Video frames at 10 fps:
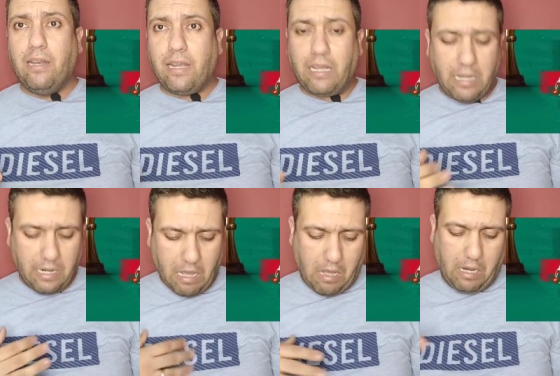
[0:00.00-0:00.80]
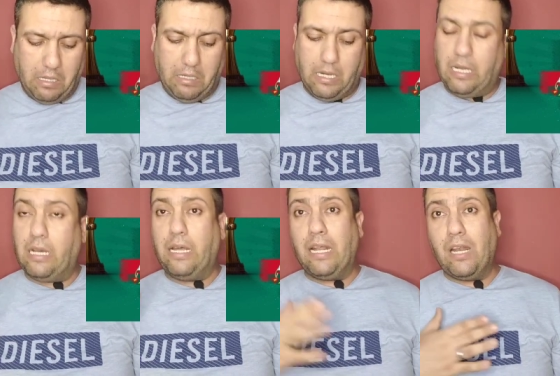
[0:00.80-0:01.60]
لكن انا رايي
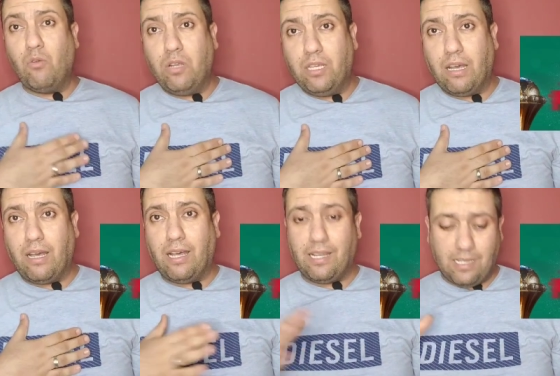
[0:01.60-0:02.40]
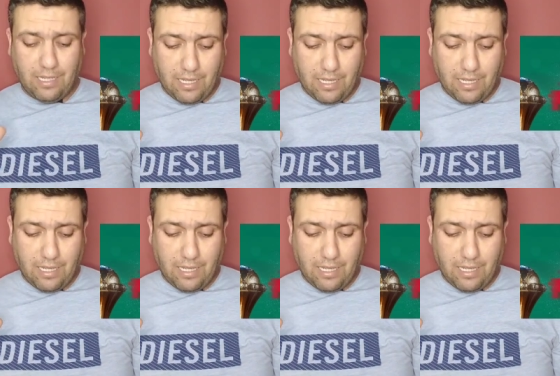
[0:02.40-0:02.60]
انا انا لوليا